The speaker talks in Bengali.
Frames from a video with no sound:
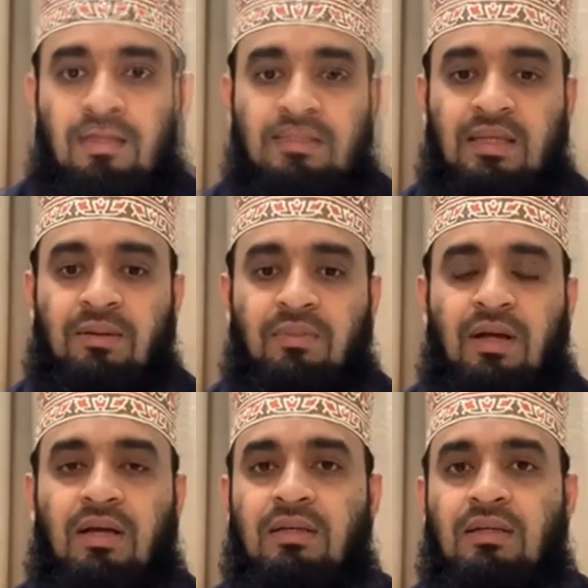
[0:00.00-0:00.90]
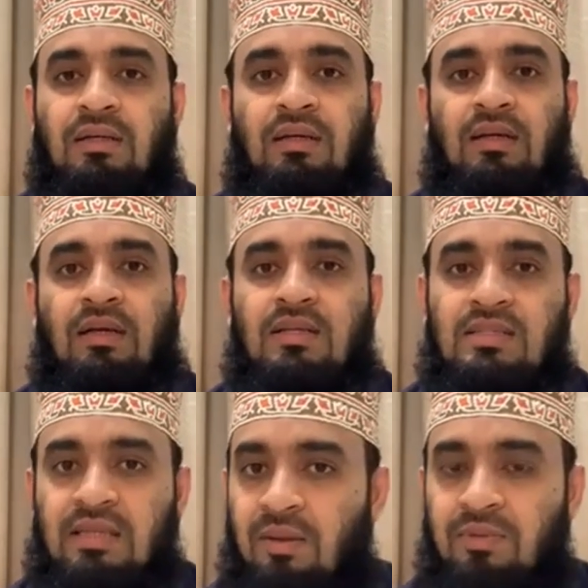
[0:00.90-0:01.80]
আজকে আমরা
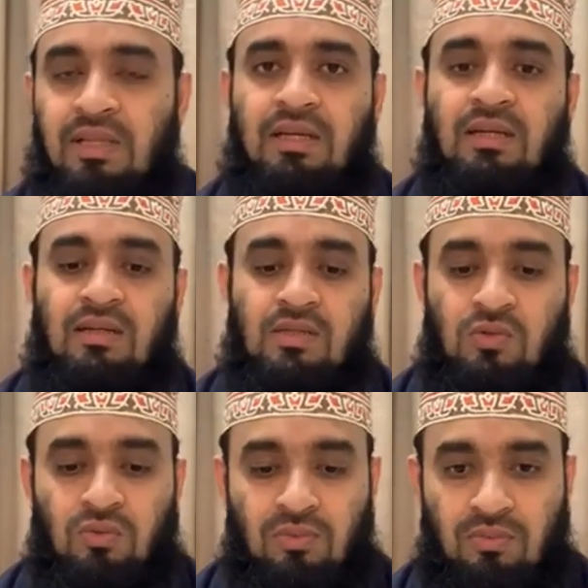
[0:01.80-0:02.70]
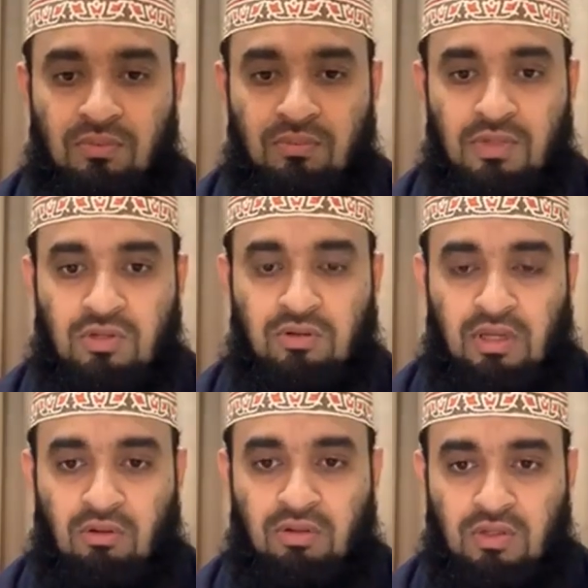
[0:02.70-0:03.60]
সিয়াম রিলেটেড কিছু বিষয়
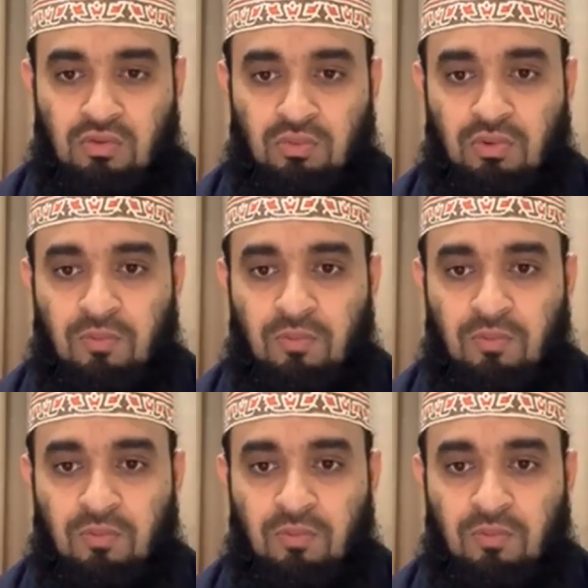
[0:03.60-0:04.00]
নিয়ে কথা শুনব